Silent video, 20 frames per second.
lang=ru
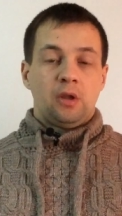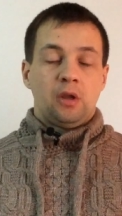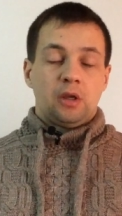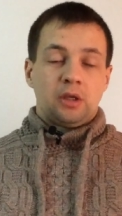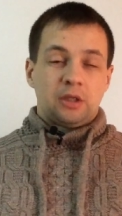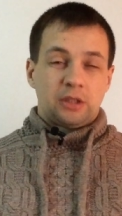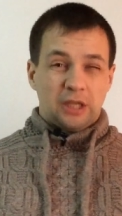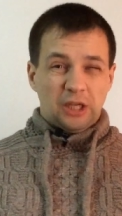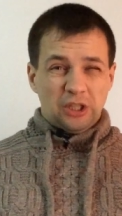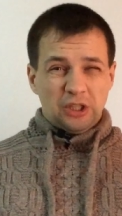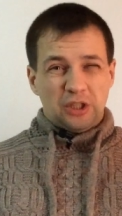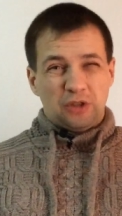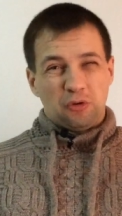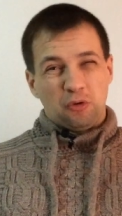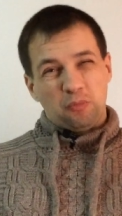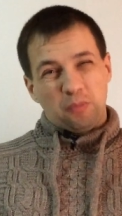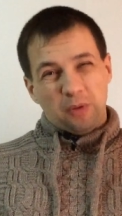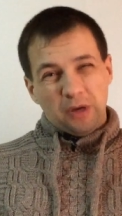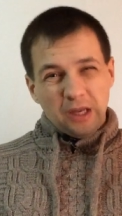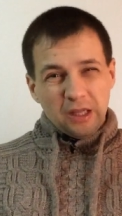Скажите,
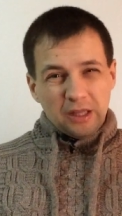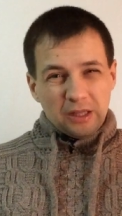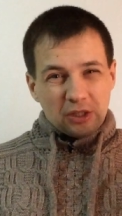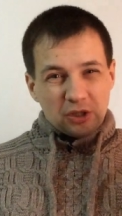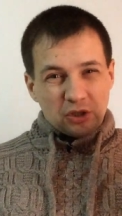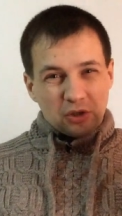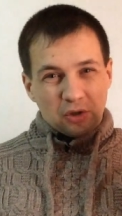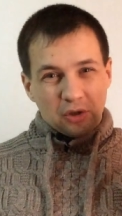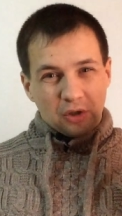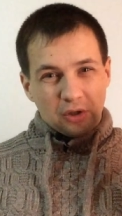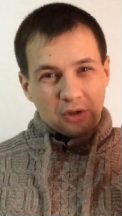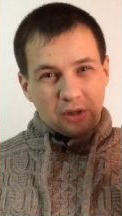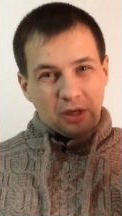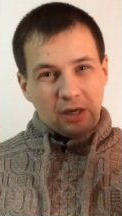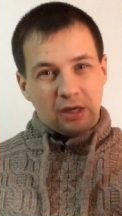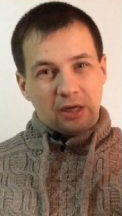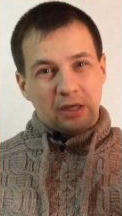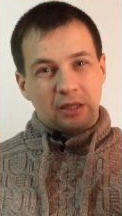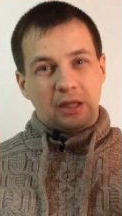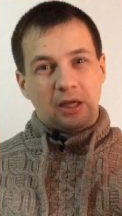вот приятно же, да,
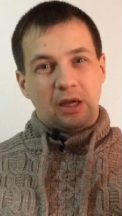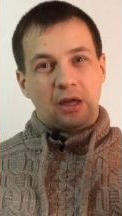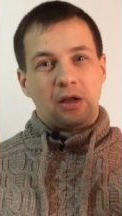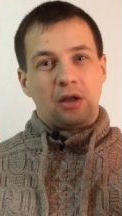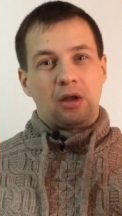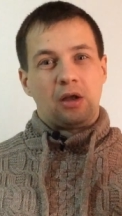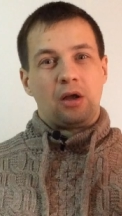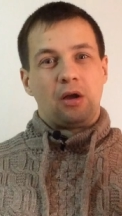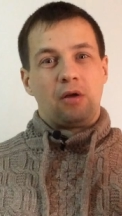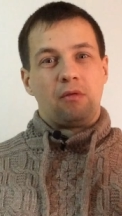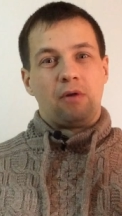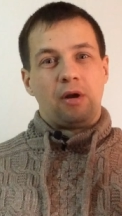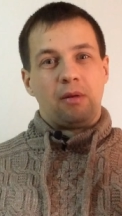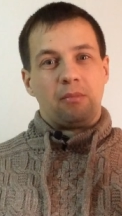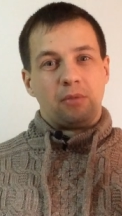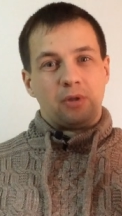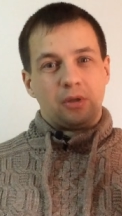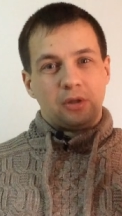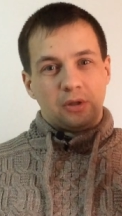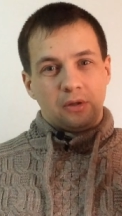когда а,
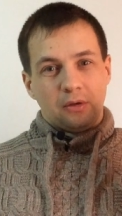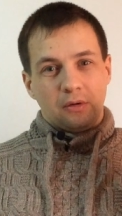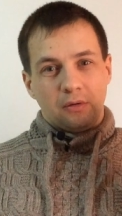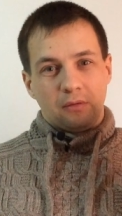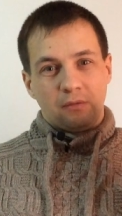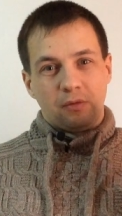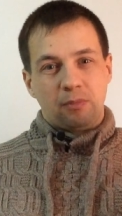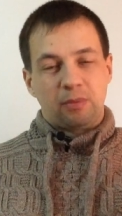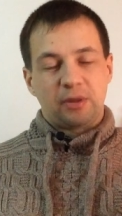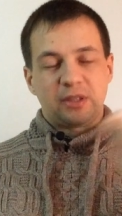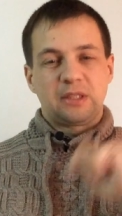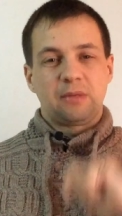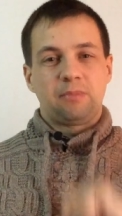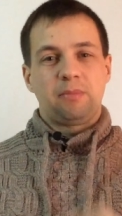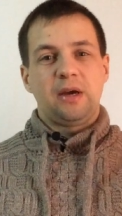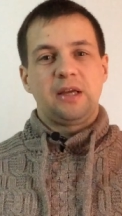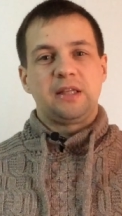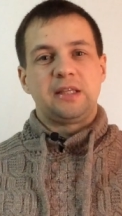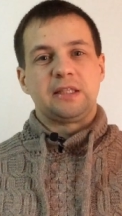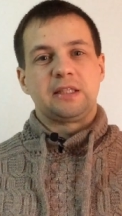вам вы
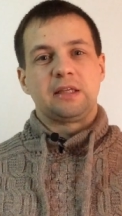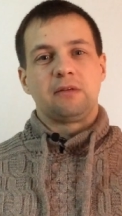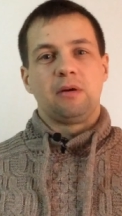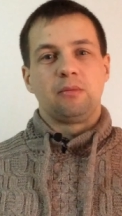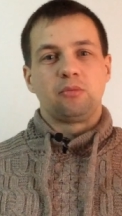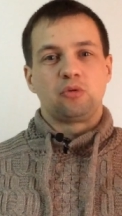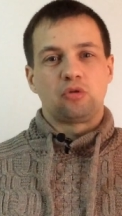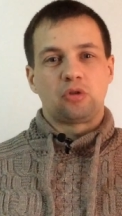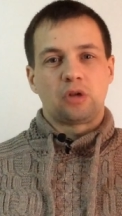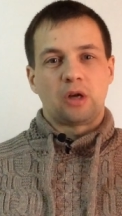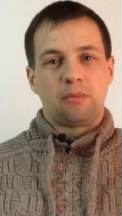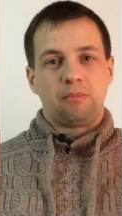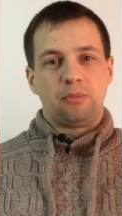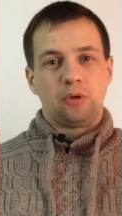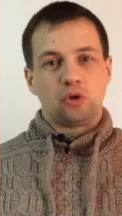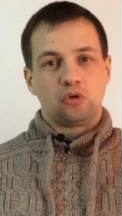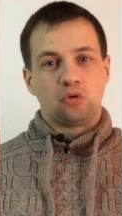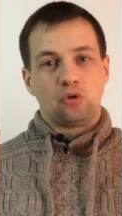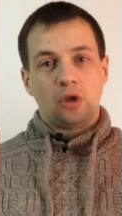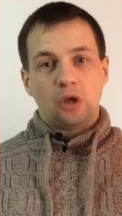просыпаетесь, а вам с утра
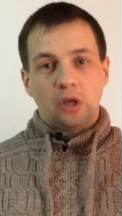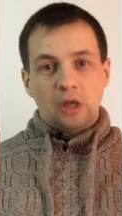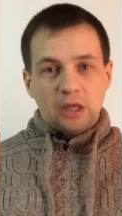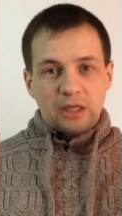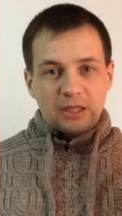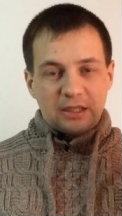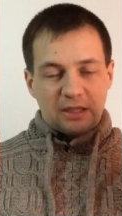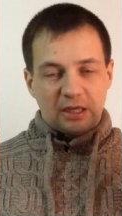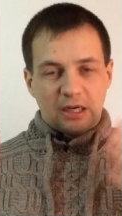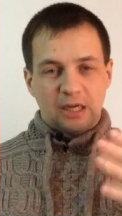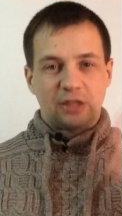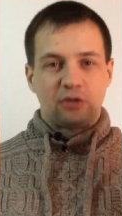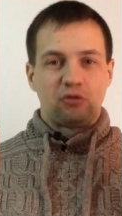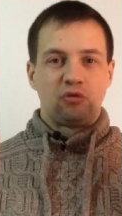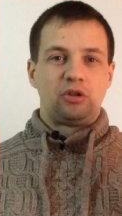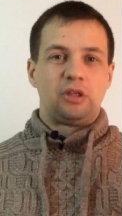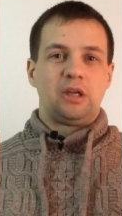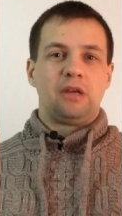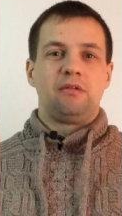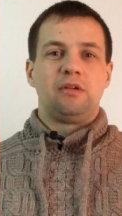пишут,
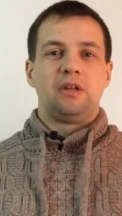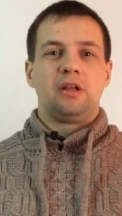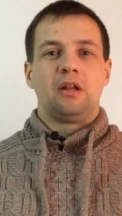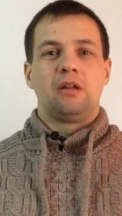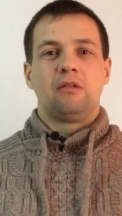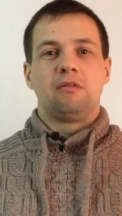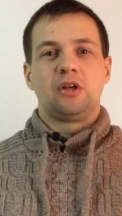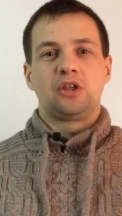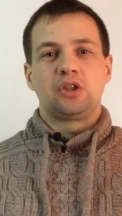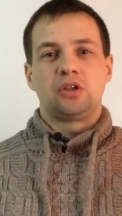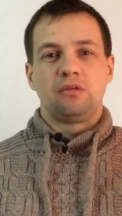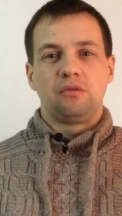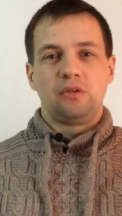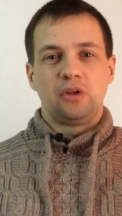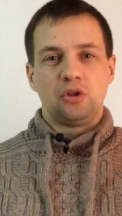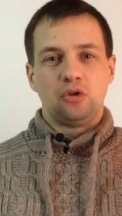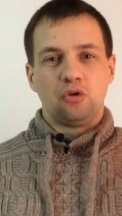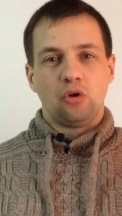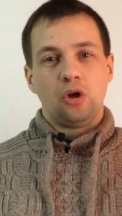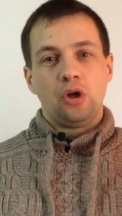здравствуйте, я видела ваше
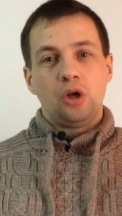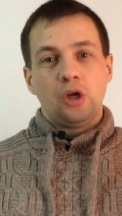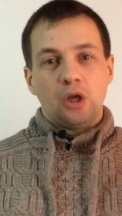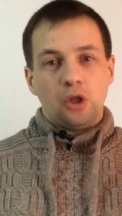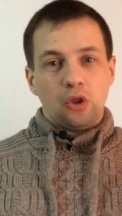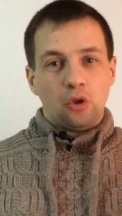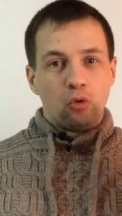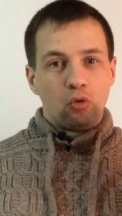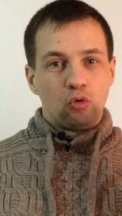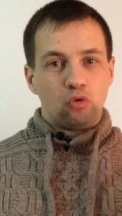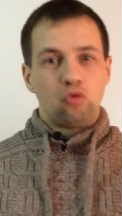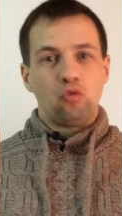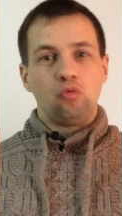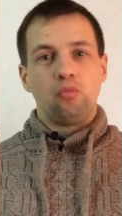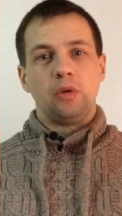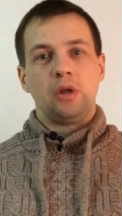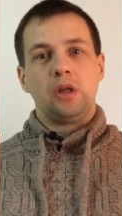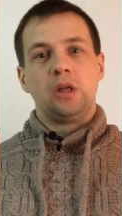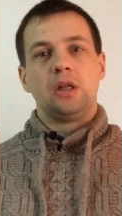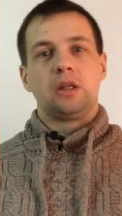видео на
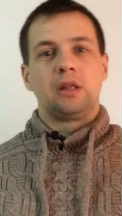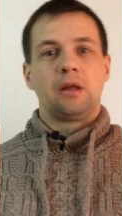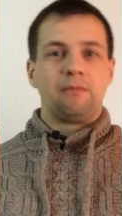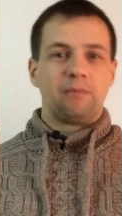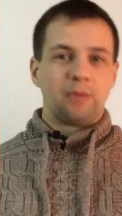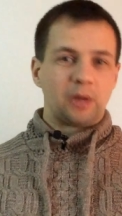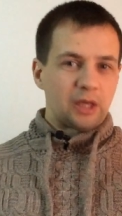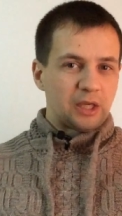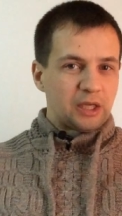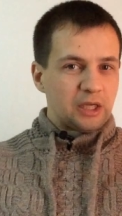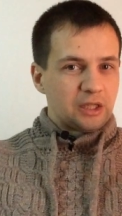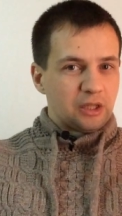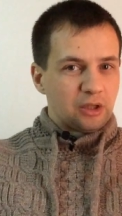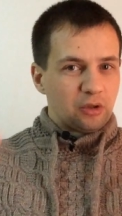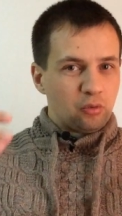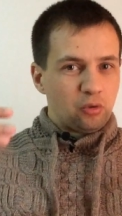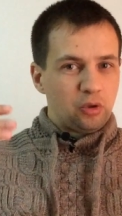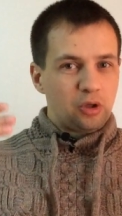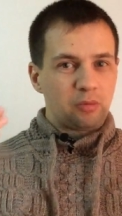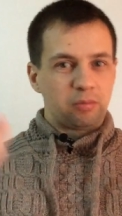YouTube или там на каких-то
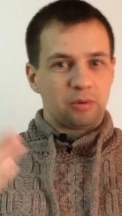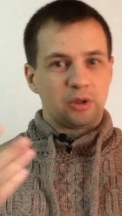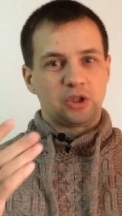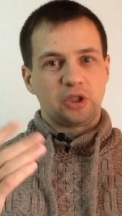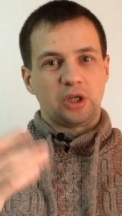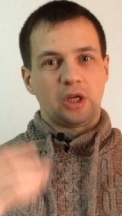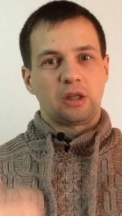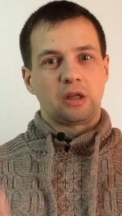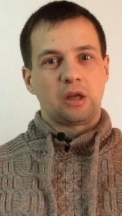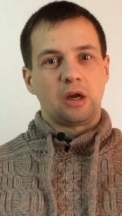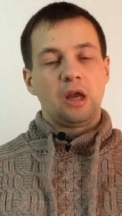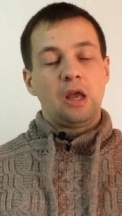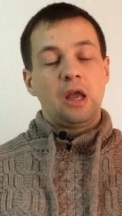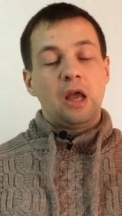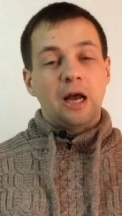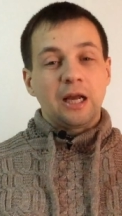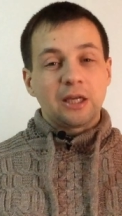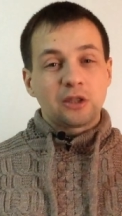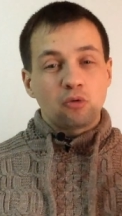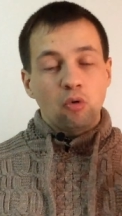других площадках,
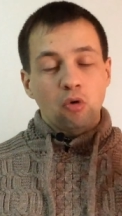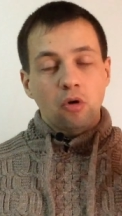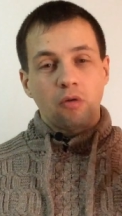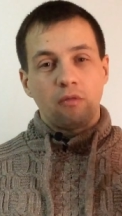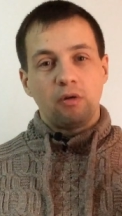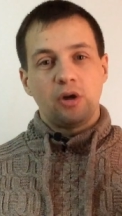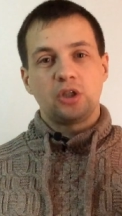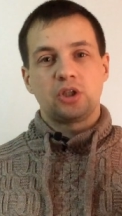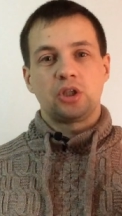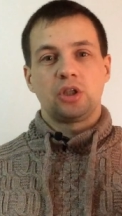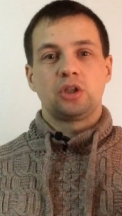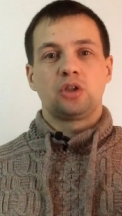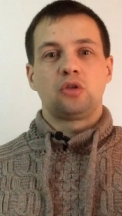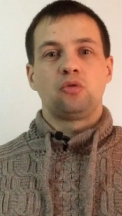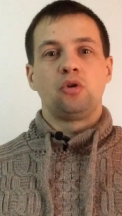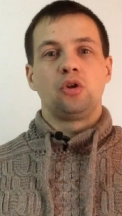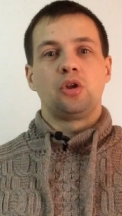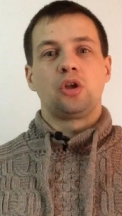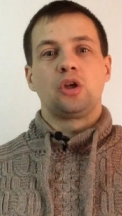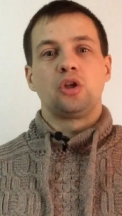а сколько ваша
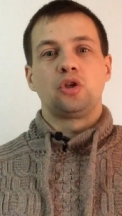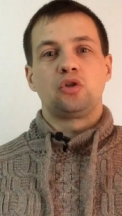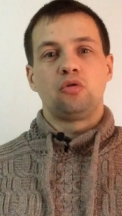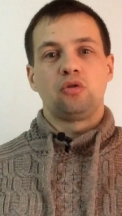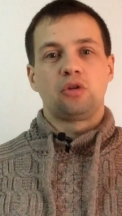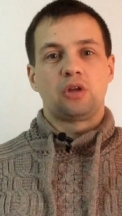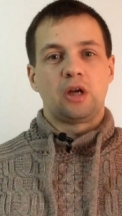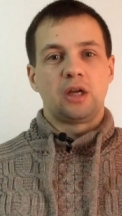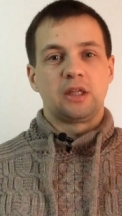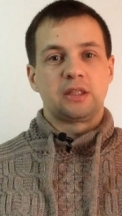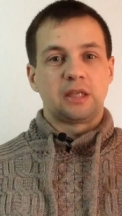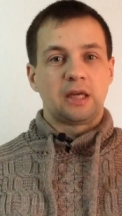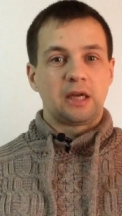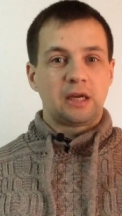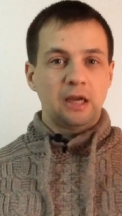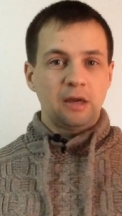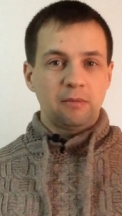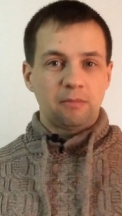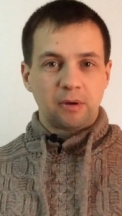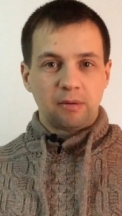стоит консультация, а
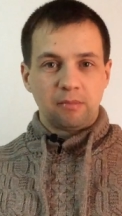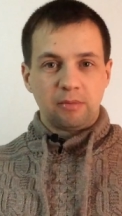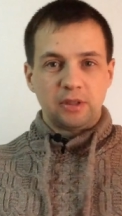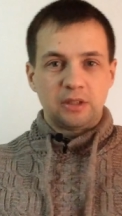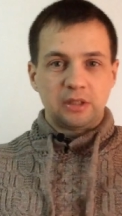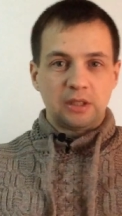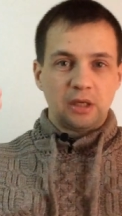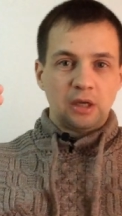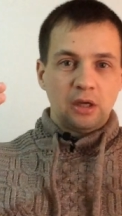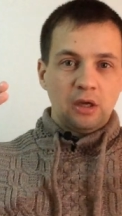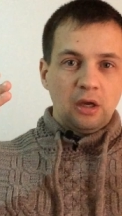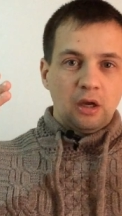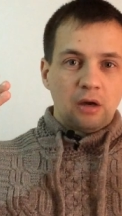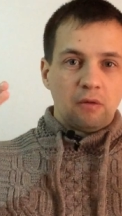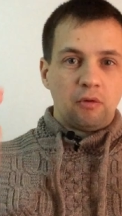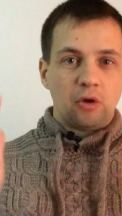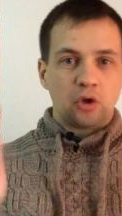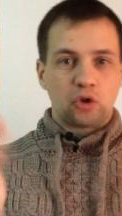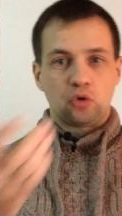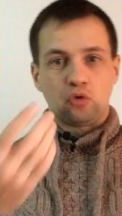как приобрести
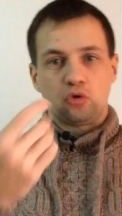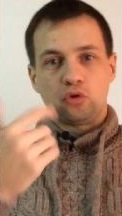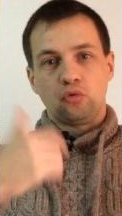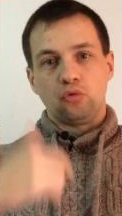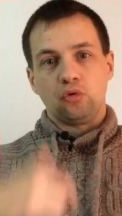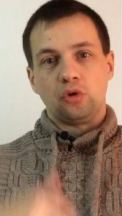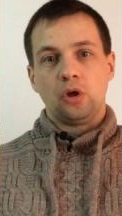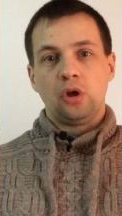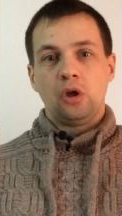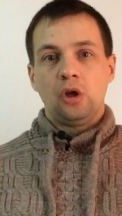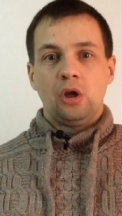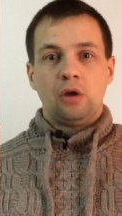ваши услуги.